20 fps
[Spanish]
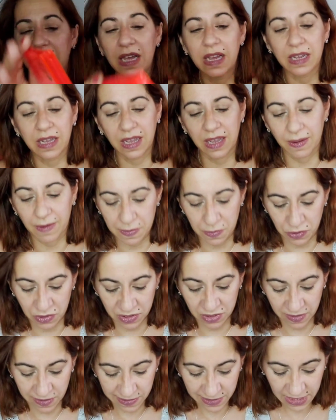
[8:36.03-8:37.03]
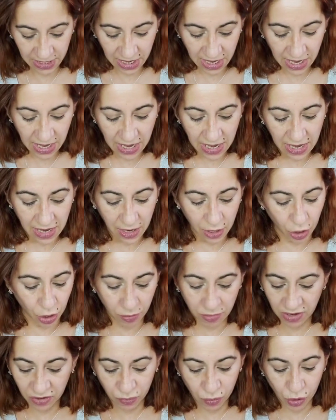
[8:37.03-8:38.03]
en la isla que, vamos...
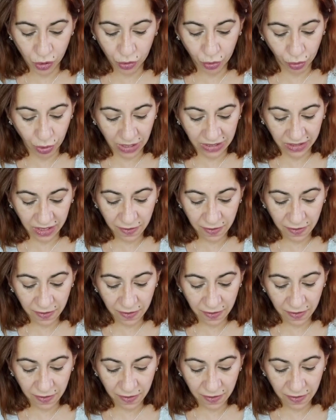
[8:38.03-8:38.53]
Lo mismo,